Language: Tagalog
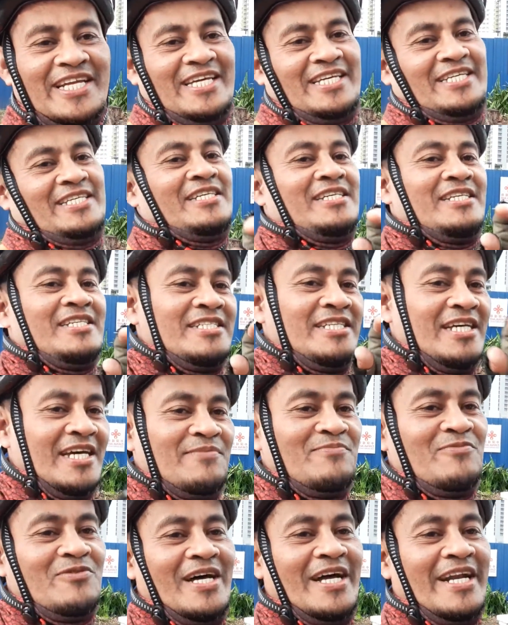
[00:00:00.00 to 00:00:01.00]

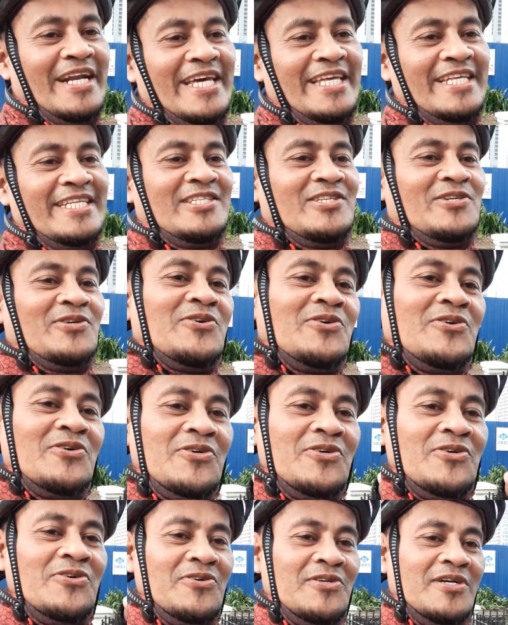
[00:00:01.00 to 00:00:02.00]
I-share mo na rin. So,
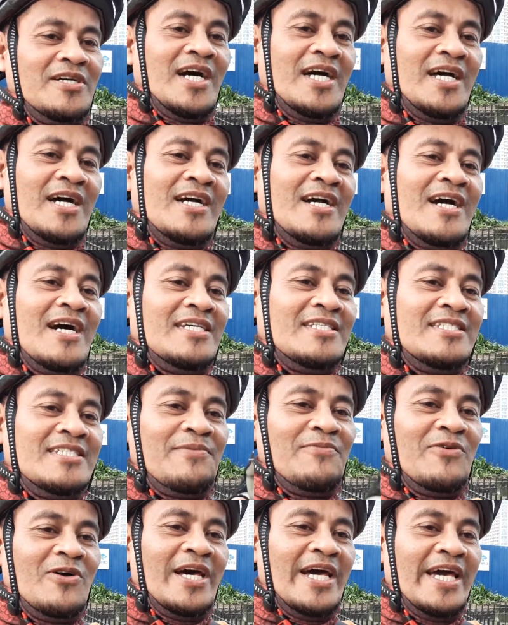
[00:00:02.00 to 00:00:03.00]
hanggang
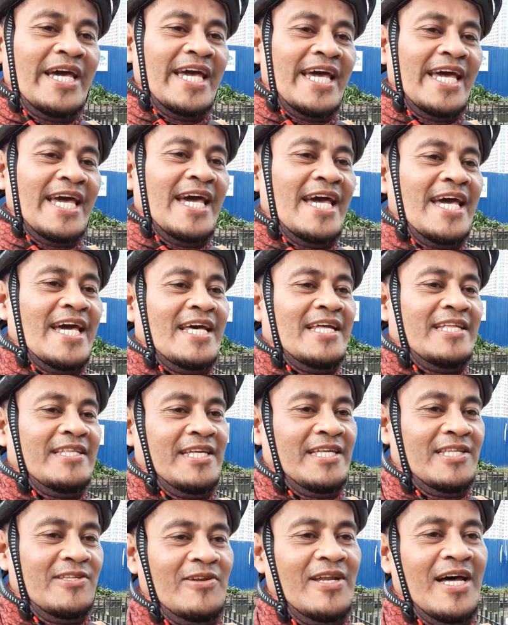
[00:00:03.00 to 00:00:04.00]
sa muli,
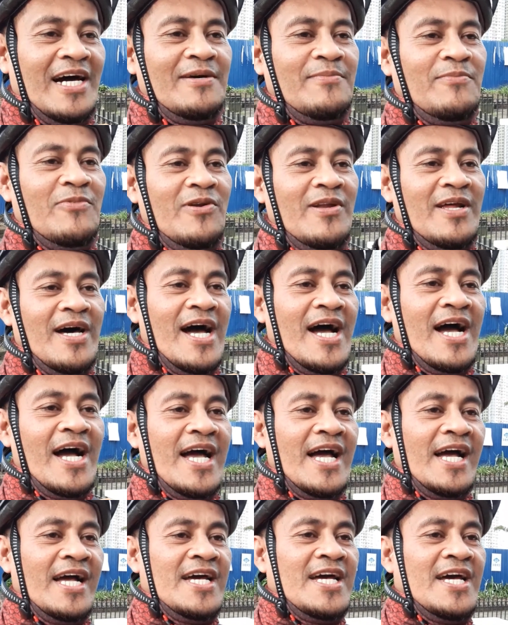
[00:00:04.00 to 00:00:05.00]
dito lang
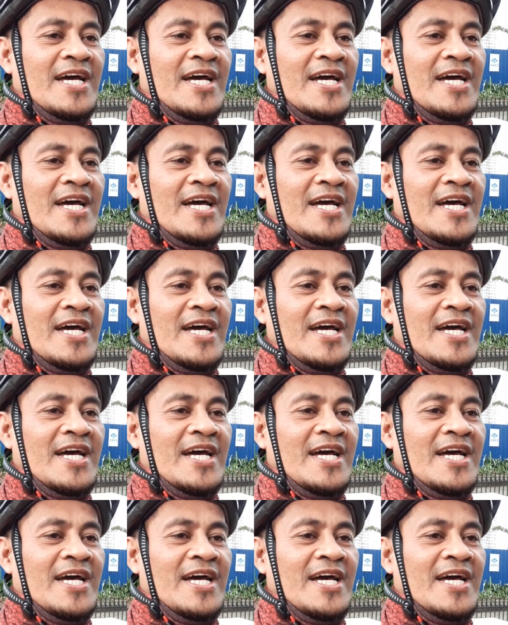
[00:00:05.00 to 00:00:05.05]
muna.